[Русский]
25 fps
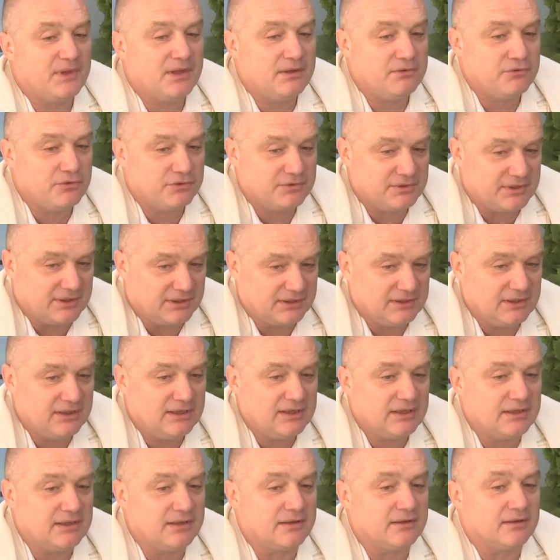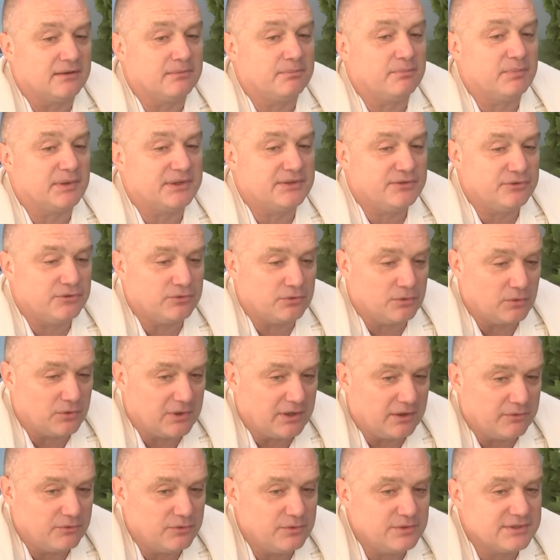И вот тогда я под его
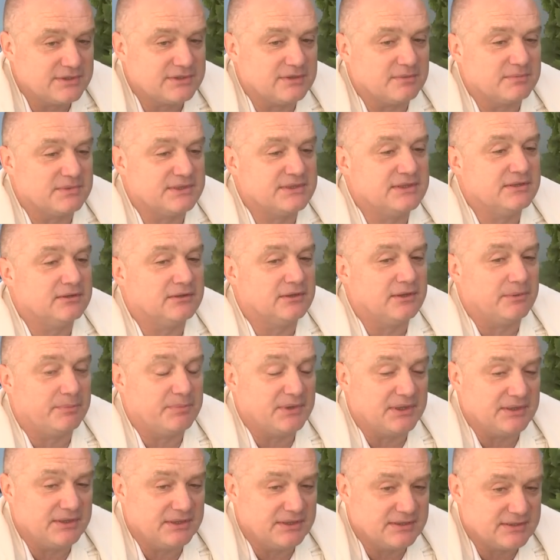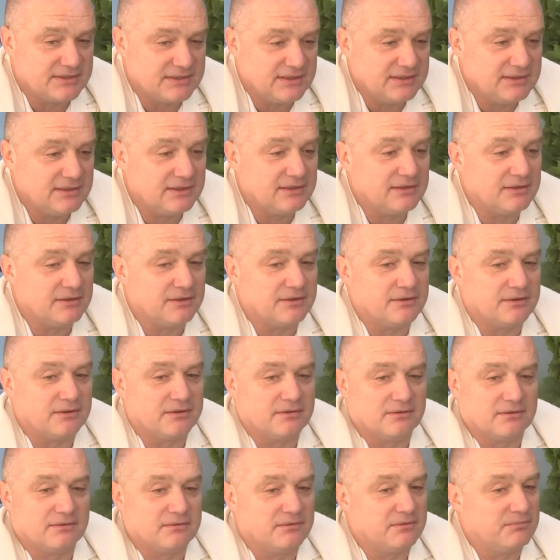руководством сделал аппендицит,
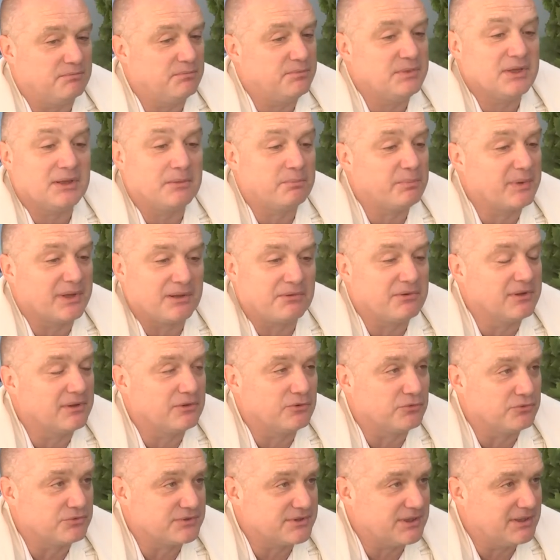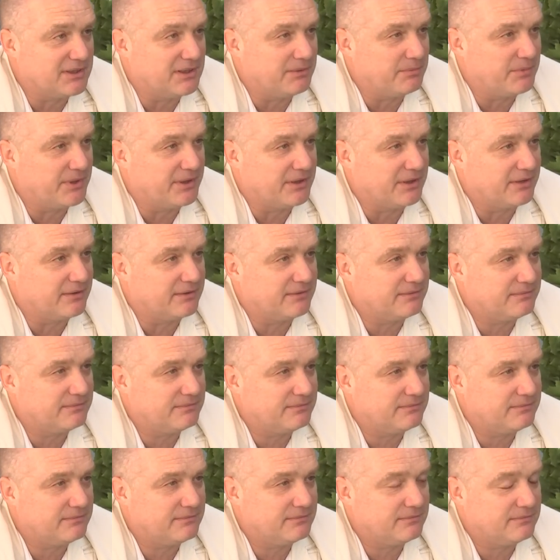и мир перевернулся для меня.
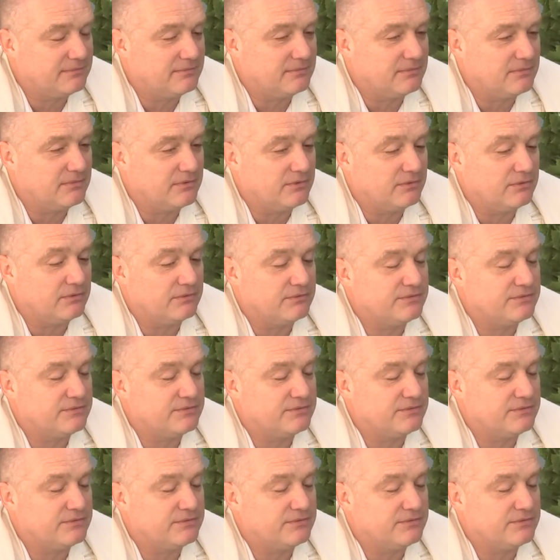Как?